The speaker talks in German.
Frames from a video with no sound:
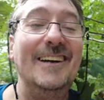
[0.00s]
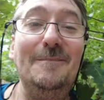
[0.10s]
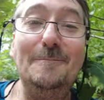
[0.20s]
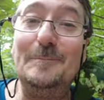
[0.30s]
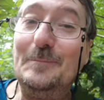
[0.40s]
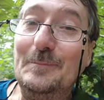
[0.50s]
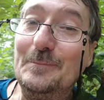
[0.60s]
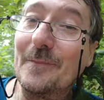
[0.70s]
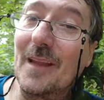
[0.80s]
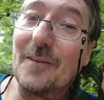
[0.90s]
Ähm,
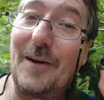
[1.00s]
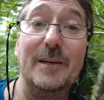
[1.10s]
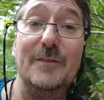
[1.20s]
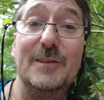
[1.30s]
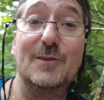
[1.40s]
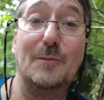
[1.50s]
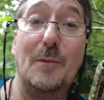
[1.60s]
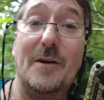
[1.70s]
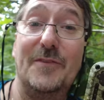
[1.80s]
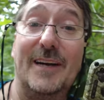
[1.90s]
meine Videos
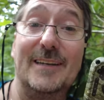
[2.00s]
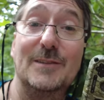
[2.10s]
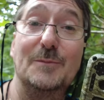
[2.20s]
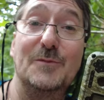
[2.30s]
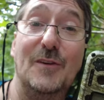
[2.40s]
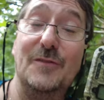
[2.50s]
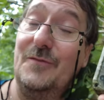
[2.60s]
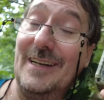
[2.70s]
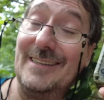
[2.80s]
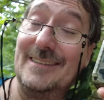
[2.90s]
kommen immer freitags um 12,
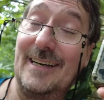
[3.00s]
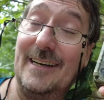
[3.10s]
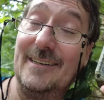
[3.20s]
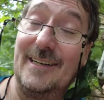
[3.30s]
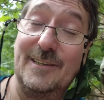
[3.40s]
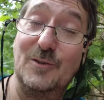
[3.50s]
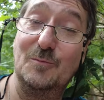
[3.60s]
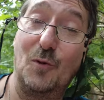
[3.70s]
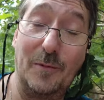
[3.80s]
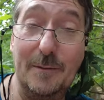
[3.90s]
wenn es keine
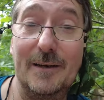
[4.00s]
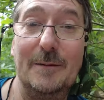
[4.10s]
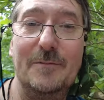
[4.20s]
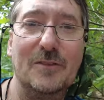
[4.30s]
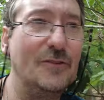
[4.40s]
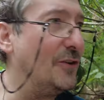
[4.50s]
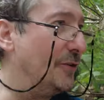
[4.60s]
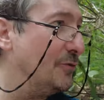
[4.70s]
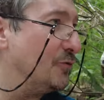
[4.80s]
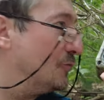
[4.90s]
technischen Probleme gibt.
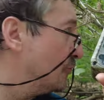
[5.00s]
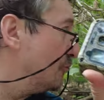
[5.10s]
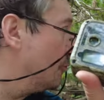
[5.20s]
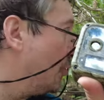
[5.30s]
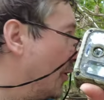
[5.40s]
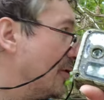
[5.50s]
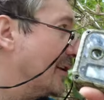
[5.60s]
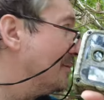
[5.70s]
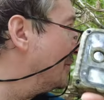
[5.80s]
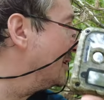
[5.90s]
Und heute
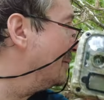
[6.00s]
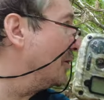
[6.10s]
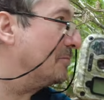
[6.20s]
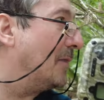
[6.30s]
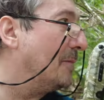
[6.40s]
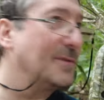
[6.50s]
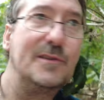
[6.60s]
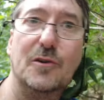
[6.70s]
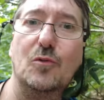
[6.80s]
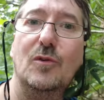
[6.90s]
lassen mich die Mücken mal ein
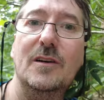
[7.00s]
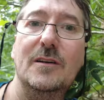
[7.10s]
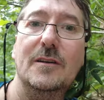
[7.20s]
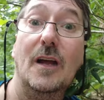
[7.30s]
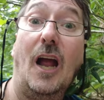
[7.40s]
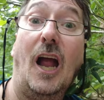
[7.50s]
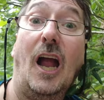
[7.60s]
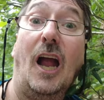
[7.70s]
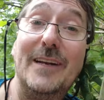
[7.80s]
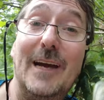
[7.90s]
bisschen in Ruhe.
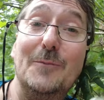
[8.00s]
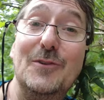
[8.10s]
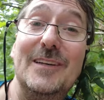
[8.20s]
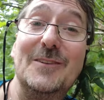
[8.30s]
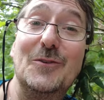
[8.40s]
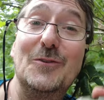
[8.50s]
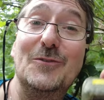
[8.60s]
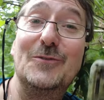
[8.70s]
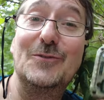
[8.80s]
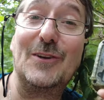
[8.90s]
Wenn ihr abonnieren
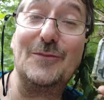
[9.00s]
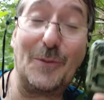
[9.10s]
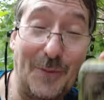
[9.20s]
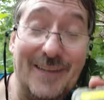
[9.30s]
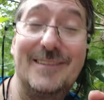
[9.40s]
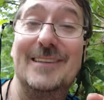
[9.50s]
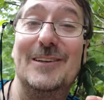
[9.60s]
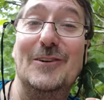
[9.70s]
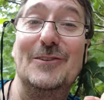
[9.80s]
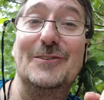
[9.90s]
drückt, dann verpasst ihr
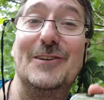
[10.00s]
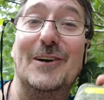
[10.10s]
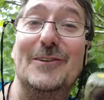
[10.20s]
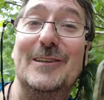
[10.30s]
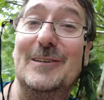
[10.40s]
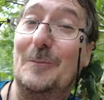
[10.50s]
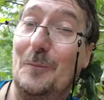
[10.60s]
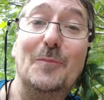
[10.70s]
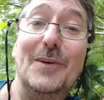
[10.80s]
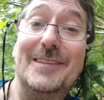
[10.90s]
die neuesten auch nicht.
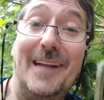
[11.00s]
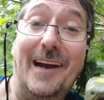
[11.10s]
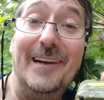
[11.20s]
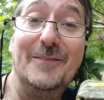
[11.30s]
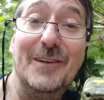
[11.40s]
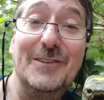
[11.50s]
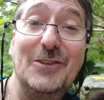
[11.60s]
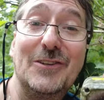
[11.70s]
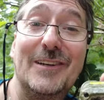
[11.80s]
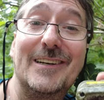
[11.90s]
Bis dahin
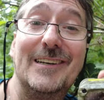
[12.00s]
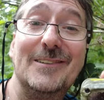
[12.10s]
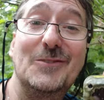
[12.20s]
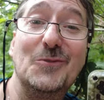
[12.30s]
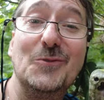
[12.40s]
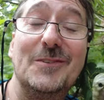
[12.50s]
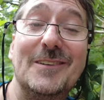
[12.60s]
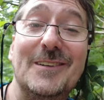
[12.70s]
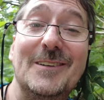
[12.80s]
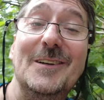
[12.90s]
wünsche ich euch alles
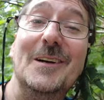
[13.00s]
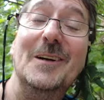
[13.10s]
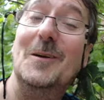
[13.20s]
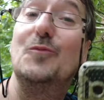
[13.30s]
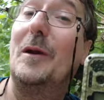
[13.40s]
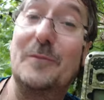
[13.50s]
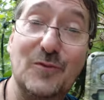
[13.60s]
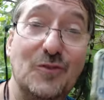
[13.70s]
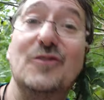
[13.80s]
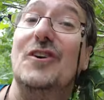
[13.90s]
Gute. Bleibt
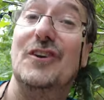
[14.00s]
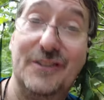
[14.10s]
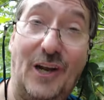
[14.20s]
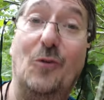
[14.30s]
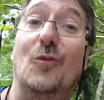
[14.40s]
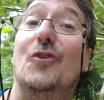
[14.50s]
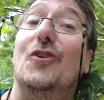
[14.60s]
gesund. Ciao.